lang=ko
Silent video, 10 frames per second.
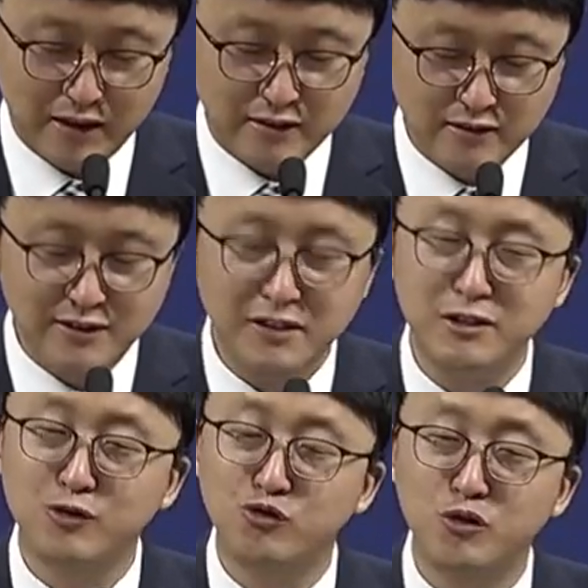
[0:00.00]
은혜를
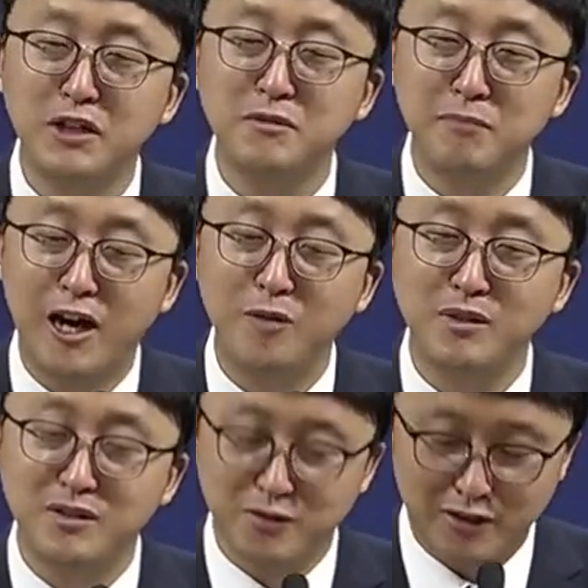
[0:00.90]
구하는 마음이
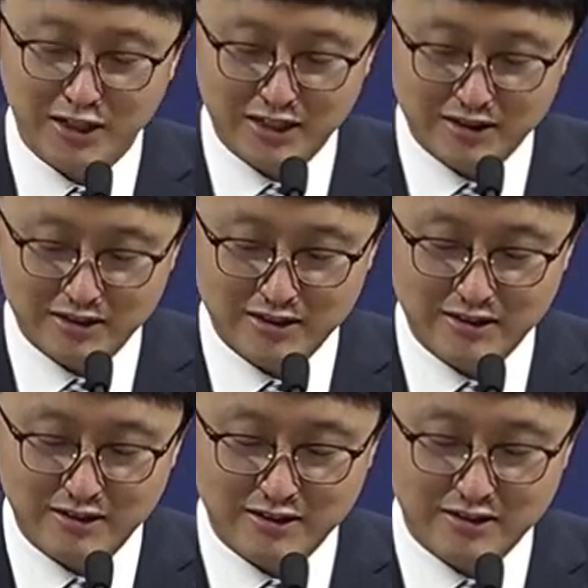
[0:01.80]
있어야
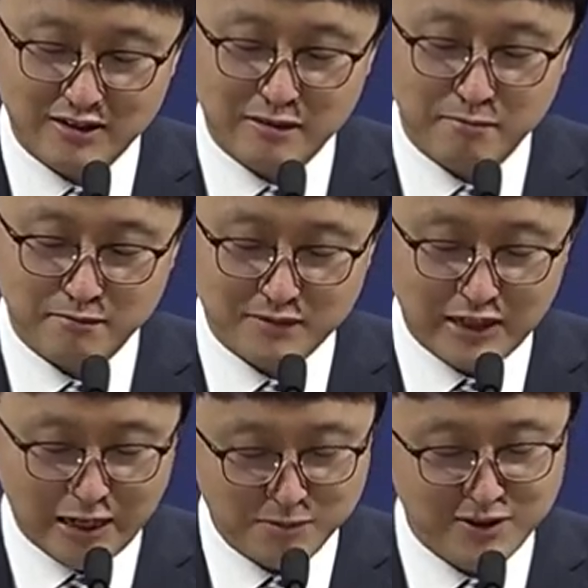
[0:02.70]

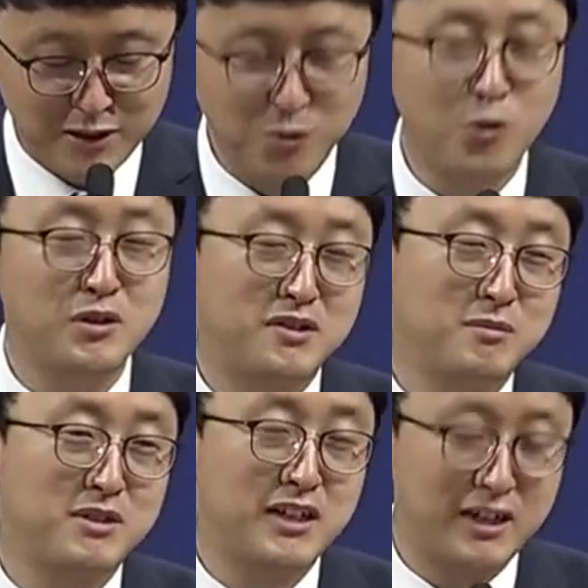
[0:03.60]
감사도
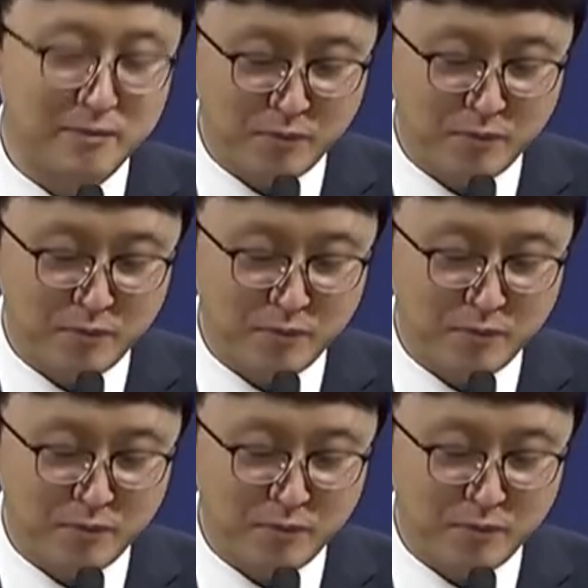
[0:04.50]
있습니다.